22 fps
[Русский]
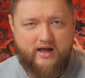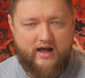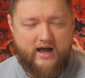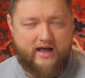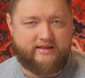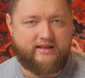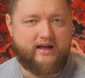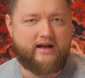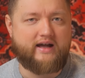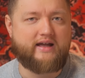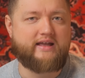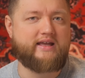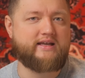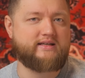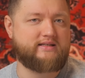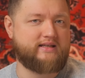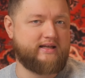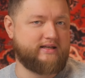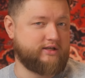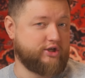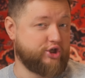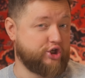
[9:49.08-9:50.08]
Однако,
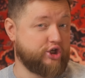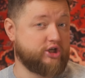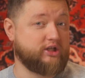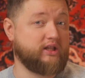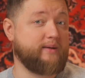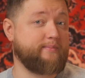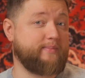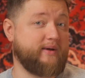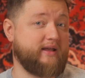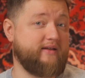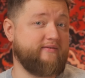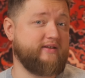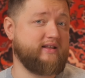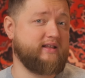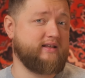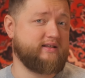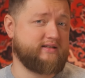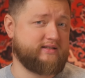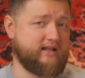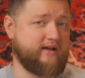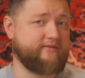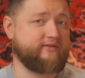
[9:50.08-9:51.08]
если эти чехлы
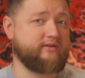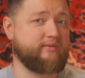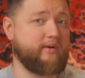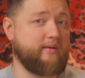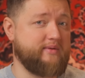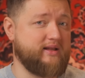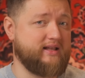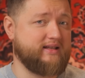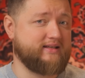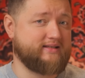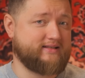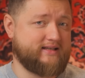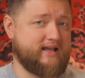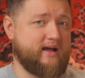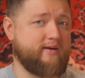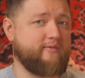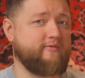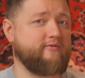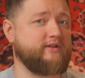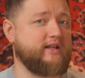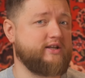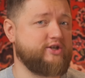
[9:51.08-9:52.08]
появились на автомобиле с
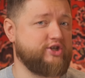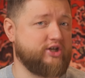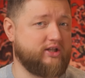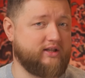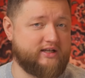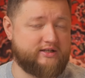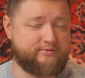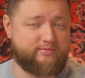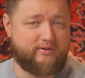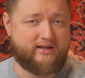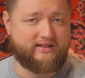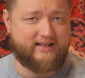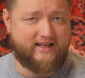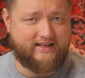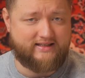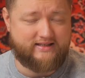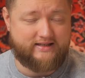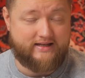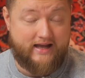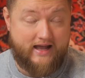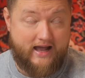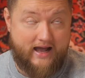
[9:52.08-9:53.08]
самого начала
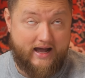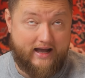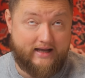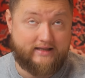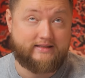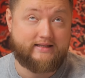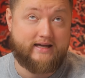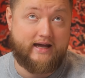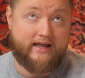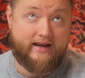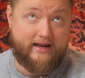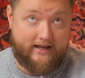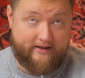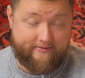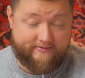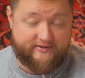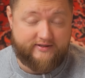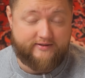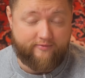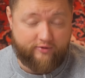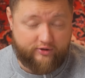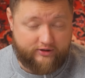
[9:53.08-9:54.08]
эксплуатации, а скорее
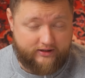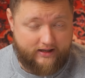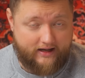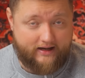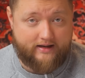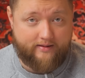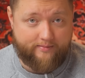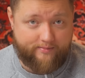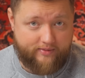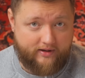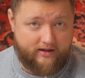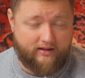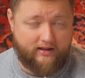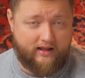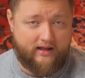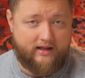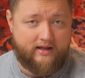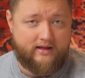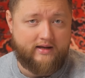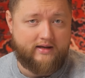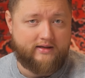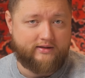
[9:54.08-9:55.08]
всего так и
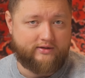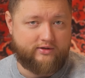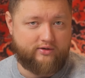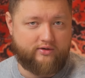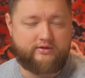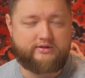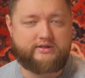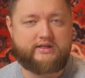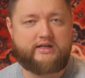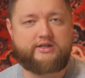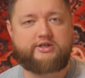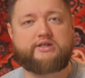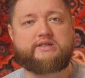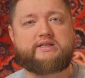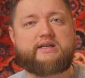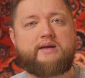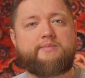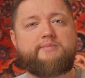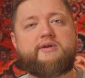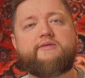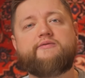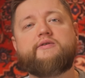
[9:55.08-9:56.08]
было, то значит с
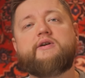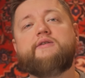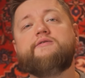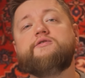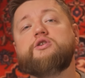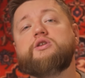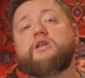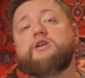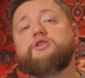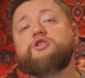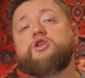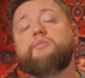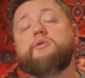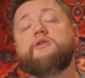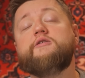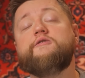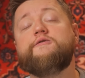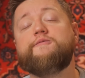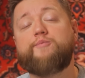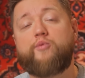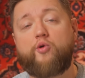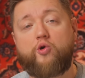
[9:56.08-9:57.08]
обивкой все должно быть
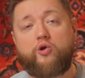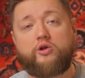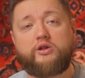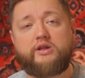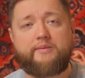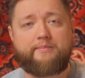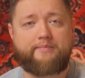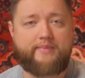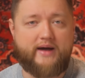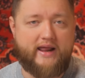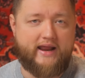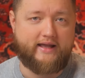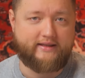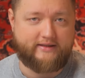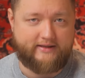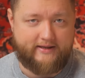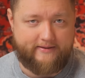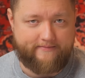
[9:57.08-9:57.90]
в полном порядке.